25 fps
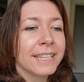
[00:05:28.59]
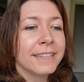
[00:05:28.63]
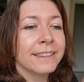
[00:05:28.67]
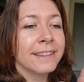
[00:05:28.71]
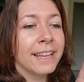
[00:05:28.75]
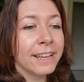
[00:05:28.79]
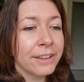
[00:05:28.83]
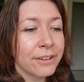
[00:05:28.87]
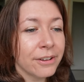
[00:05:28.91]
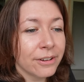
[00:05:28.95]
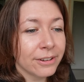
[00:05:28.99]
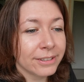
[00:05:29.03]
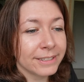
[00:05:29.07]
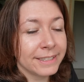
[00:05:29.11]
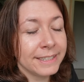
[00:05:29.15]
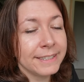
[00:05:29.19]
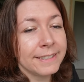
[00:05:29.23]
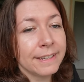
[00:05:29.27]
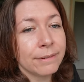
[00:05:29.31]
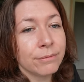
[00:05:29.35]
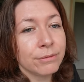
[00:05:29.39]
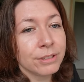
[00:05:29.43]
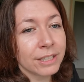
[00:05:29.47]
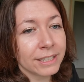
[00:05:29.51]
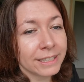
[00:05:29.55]
D'ailleurs, si
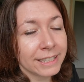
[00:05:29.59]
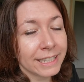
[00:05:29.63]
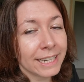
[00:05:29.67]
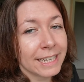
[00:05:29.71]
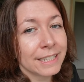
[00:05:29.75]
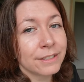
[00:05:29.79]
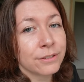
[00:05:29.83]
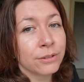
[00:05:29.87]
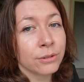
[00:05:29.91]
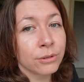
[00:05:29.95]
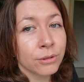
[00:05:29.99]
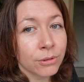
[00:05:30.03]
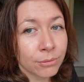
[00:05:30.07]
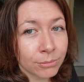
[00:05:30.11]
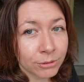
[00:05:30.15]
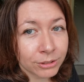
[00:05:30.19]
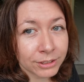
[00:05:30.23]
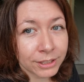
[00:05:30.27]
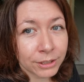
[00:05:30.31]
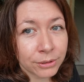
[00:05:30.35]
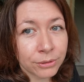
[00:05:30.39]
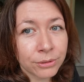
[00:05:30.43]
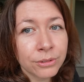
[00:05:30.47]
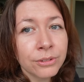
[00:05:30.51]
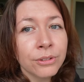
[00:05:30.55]
ça vous intéresse d'en
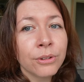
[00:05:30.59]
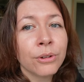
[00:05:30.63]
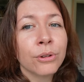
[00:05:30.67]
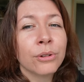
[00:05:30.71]
commander une,